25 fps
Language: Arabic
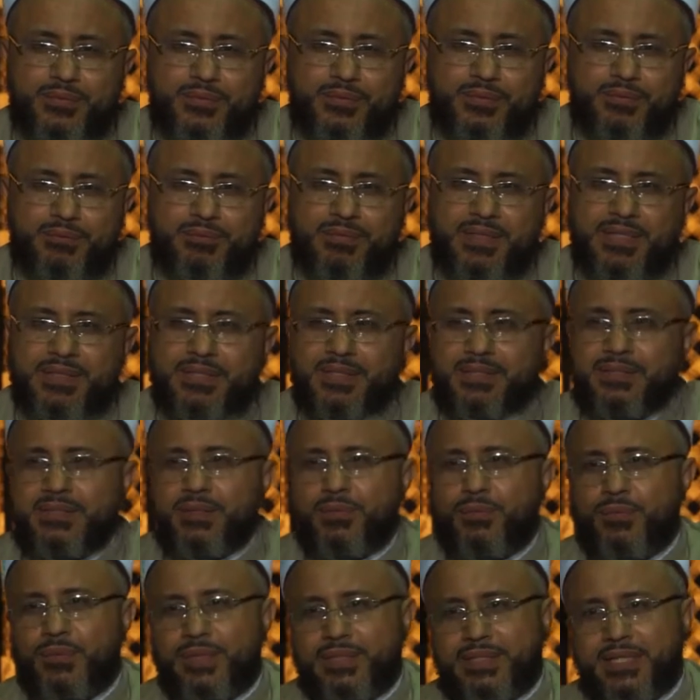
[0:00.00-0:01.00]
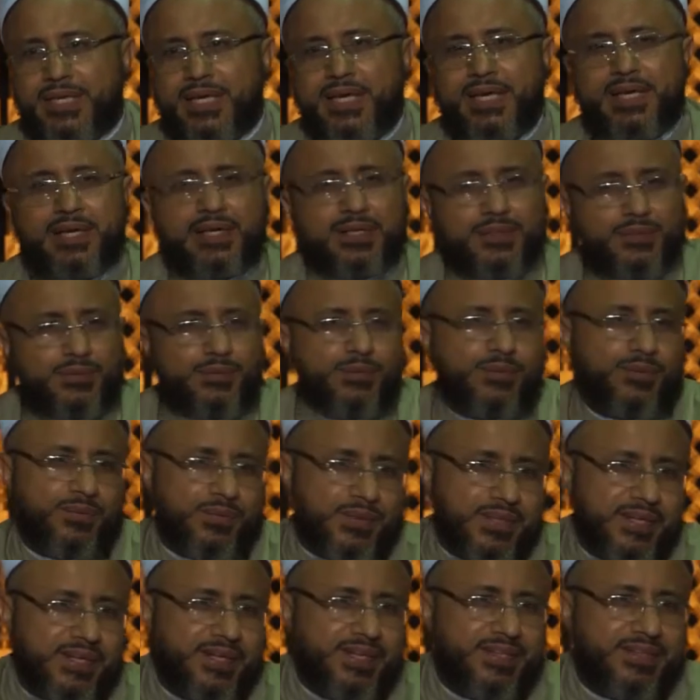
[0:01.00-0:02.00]
ثم تزوجها رسول
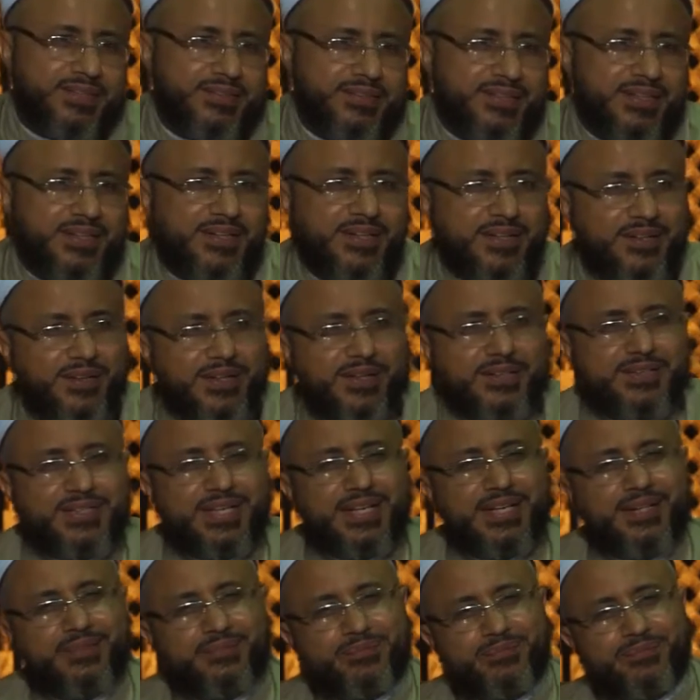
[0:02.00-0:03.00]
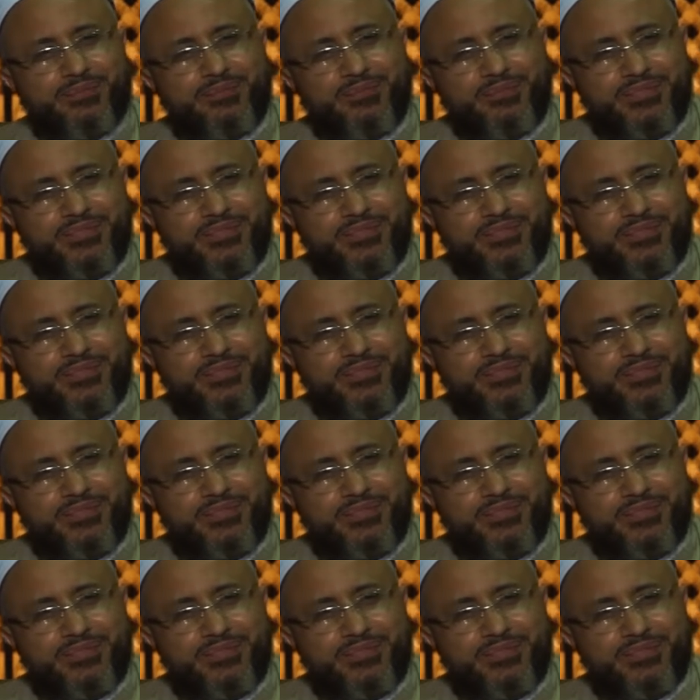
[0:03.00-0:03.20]
الله صلى الله عليه وسلم